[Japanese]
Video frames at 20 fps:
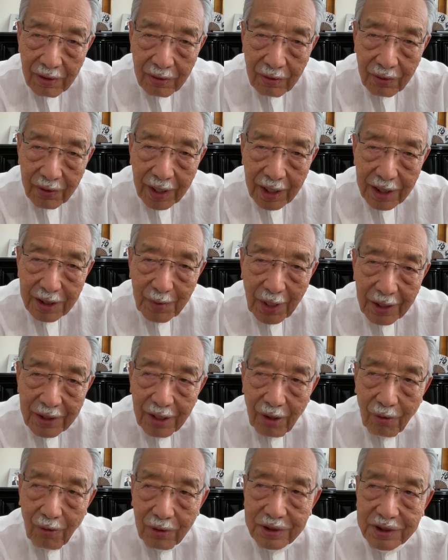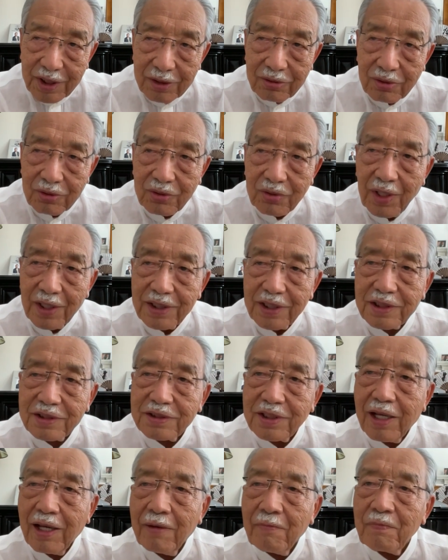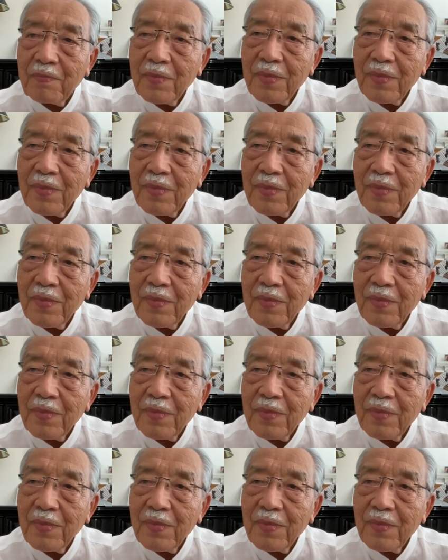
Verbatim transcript: これが今起きてることなんですね。